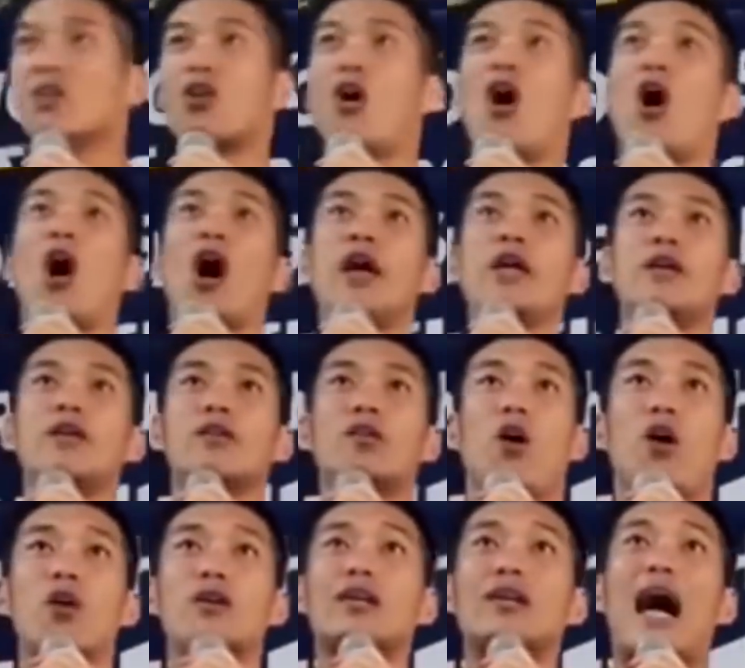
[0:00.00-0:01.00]
คล้อย
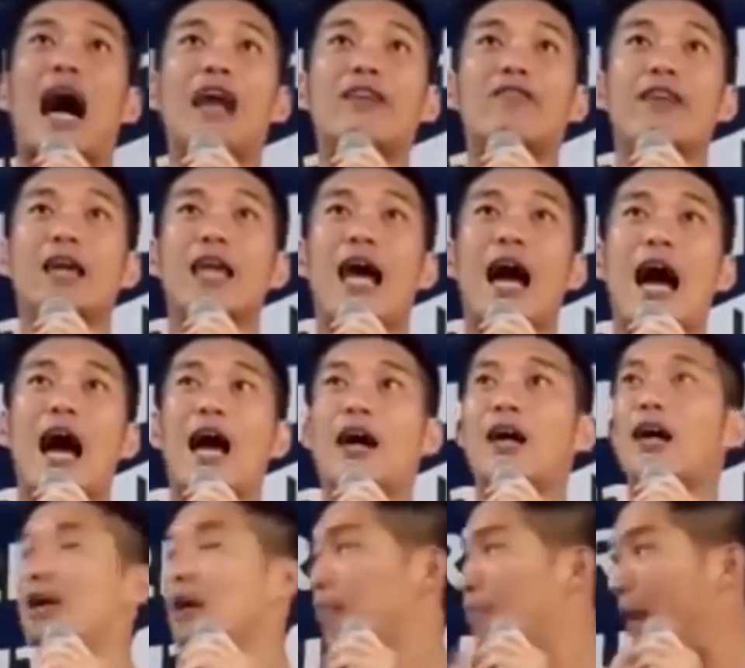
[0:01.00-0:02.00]
ของการเวลา
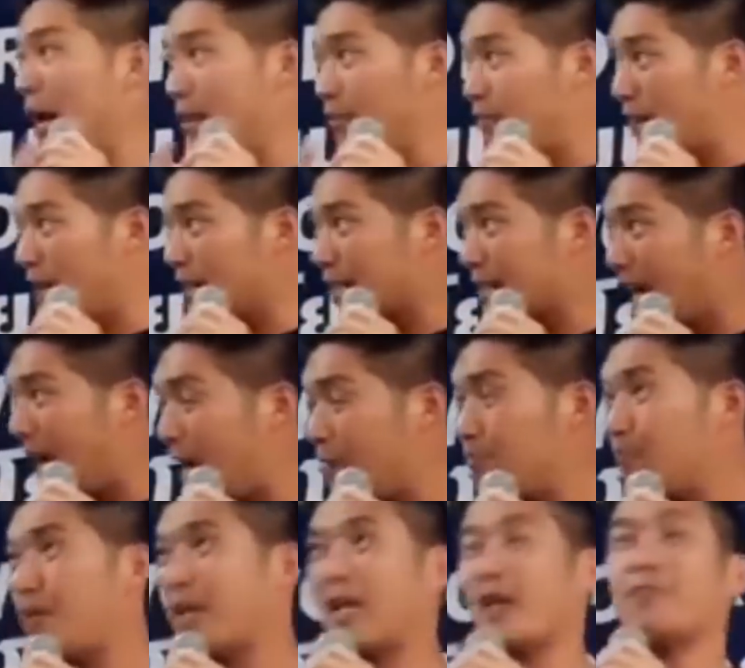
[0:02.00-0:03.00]
มันเป็นการ
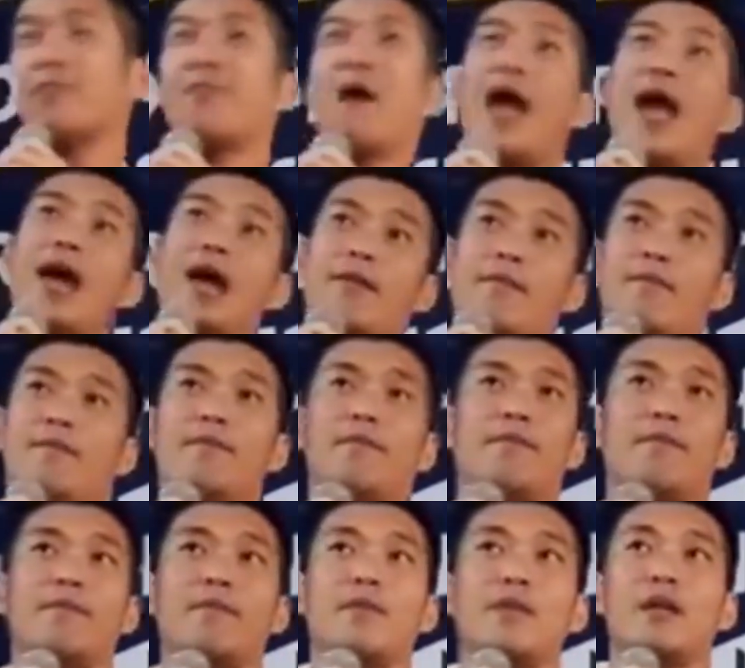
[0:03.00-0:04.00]
เปลี่ยนแปลง
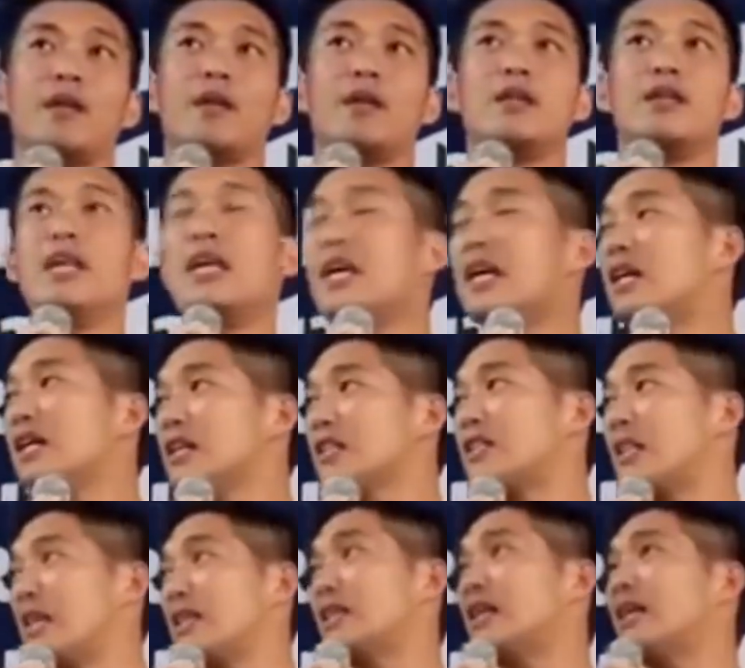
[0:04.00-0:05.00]
นี่คือ
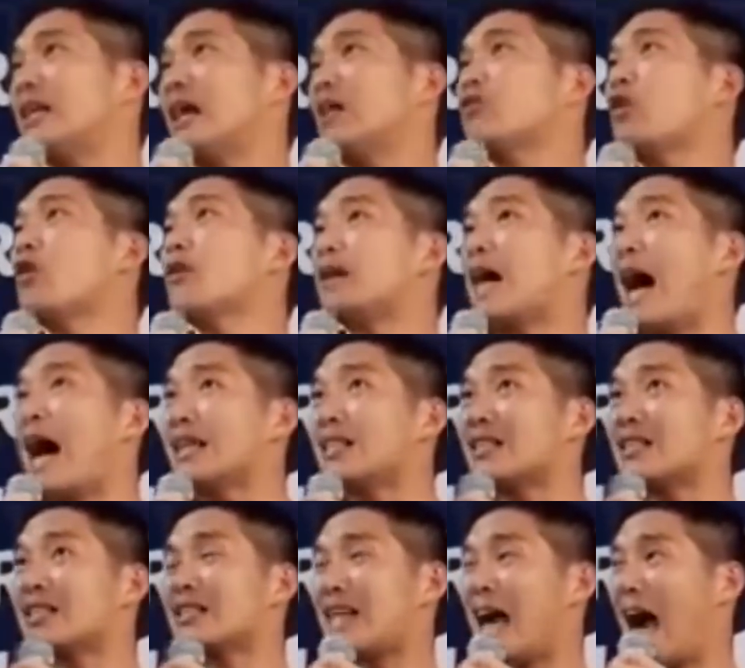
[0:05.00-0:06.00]
สิ่งที่เราต้องการ
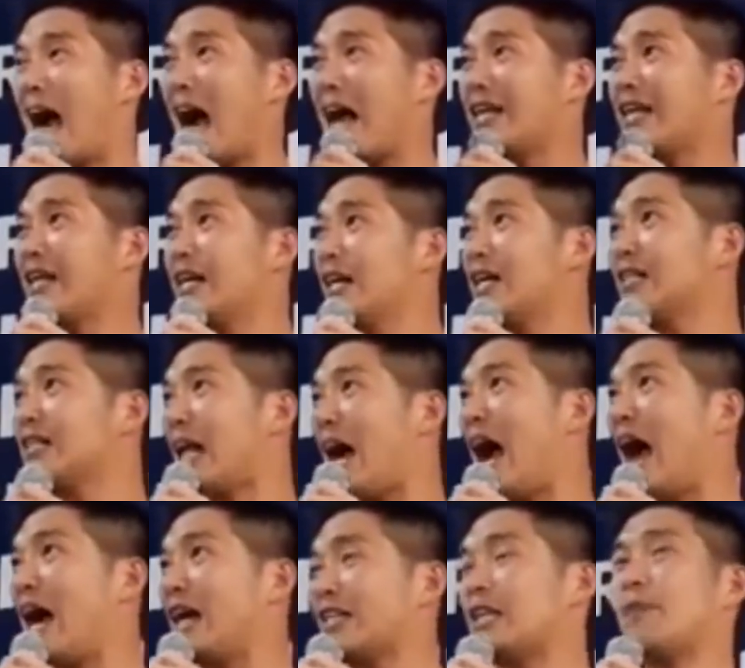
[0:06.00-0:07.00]
การเดิน
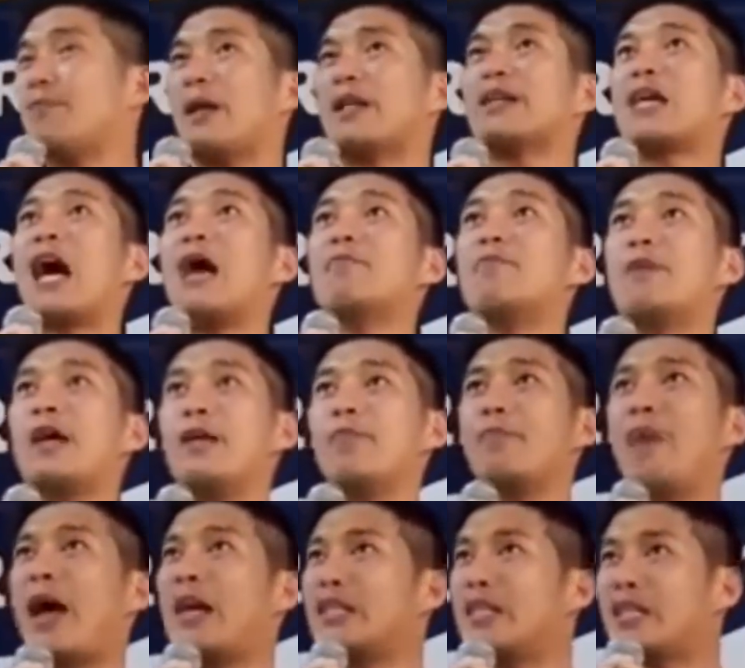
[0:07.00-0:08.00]
ทางที่เป็นการเปลี่ยน
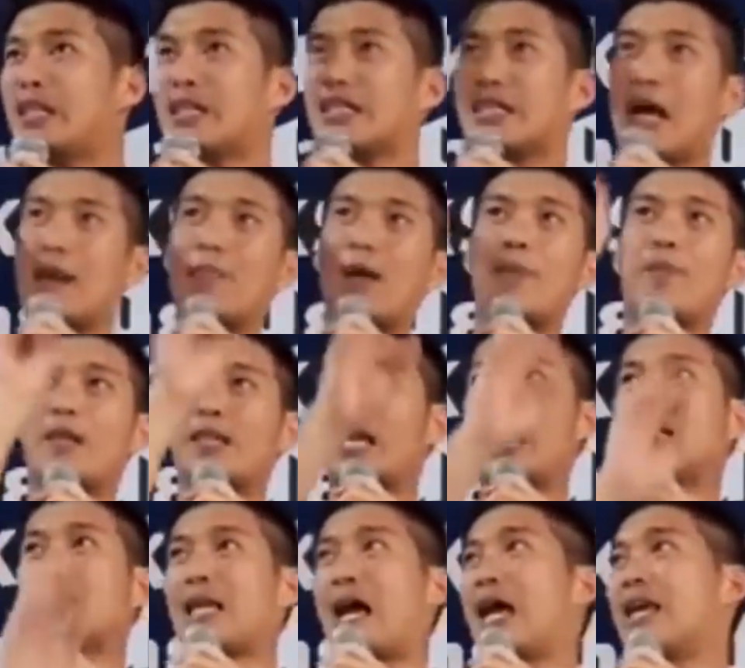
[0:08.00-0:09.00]
แปลงที่จะทำให้ประเท
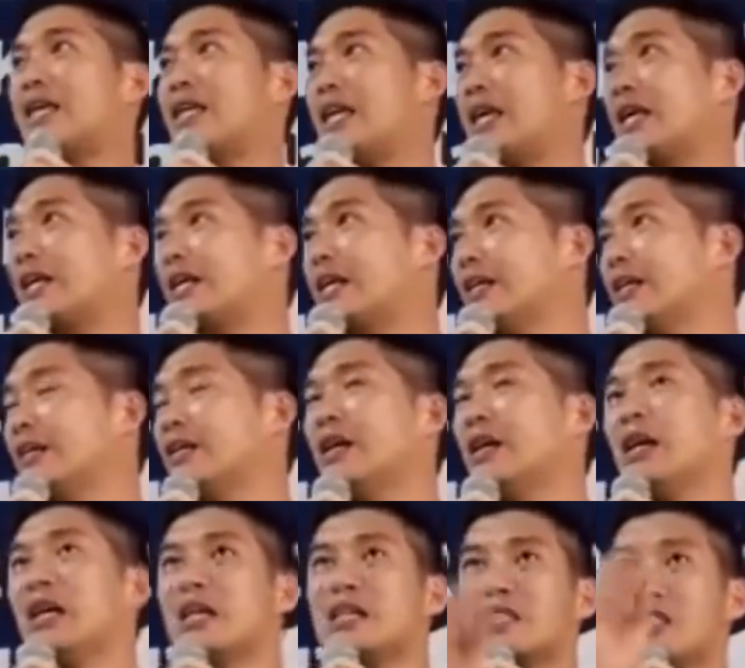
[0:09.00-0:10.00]
ศไทยดีขึ้น
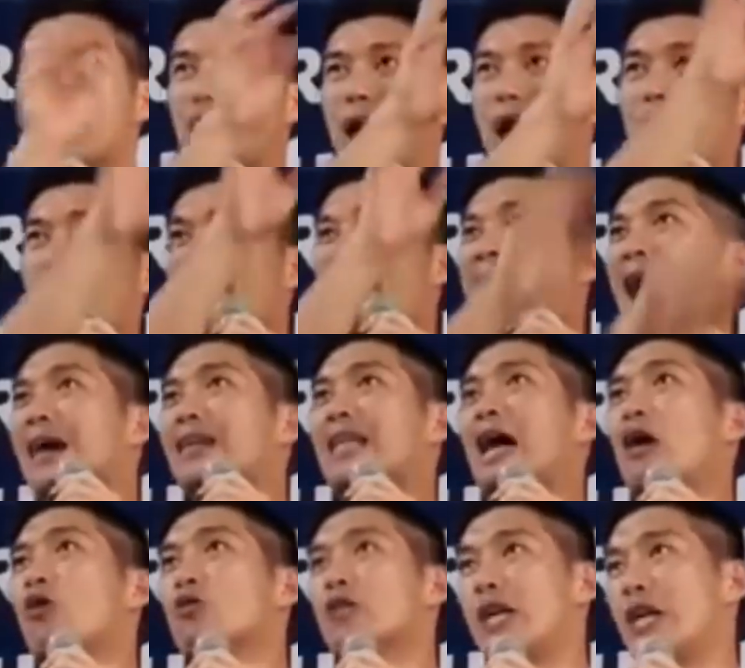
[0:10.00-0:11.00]
เสมอภาค
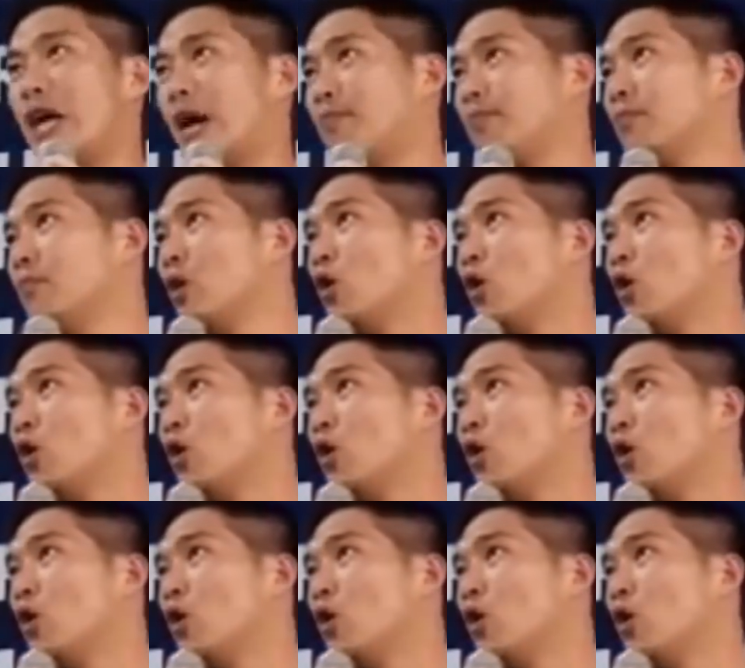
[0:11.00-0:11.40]
เท่าเทียม